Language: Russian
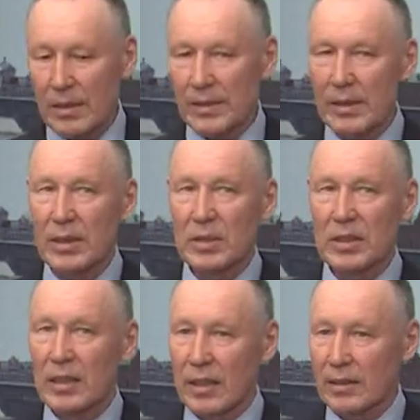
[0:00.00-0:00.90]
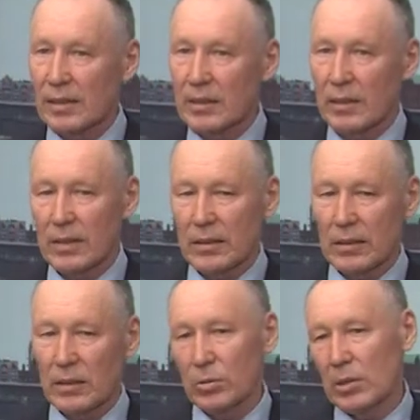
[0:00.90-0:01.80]
силами тех артистов,
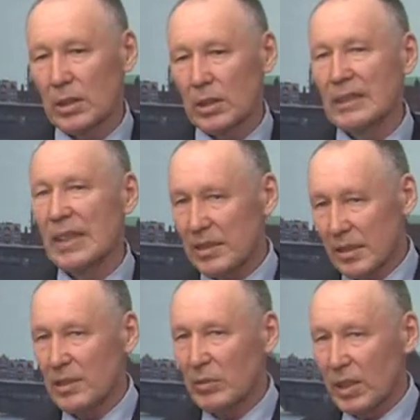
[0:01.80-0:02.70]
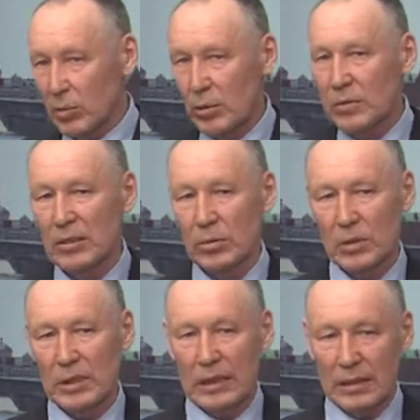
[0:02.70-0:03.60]
которые наших земляков,
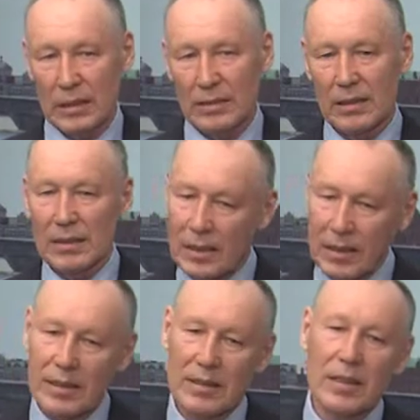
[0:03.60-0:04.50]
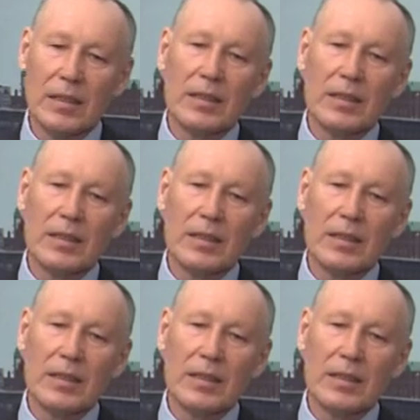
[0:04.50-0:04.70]
которые когда-то родились